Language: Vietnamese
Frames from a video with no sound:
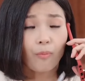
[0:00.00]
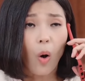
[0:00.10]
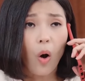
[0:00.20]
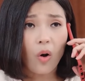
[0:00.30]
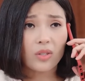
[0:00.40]

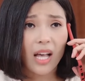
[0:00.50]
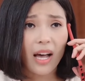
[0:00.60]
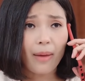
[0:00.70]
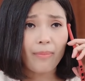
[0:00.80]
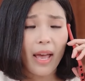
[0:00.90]
Bộ hồ sơ
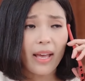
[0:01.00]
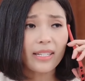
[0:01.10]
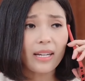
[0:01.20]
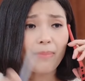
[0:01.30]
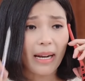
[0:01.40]
em để
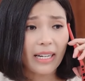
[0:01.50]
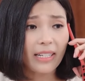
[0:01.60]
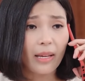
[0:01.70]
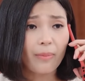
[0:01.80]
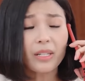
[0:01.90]
trên bàn
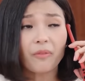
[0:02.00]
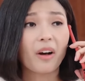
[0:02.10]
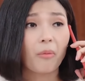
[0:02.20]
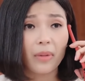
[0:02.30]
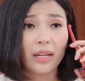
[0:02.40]
trang điểm ở trong
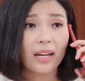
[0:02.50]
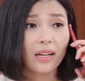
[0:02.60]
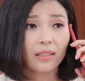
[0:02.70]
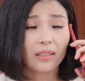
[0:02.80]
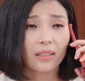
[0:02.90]
phòng mình á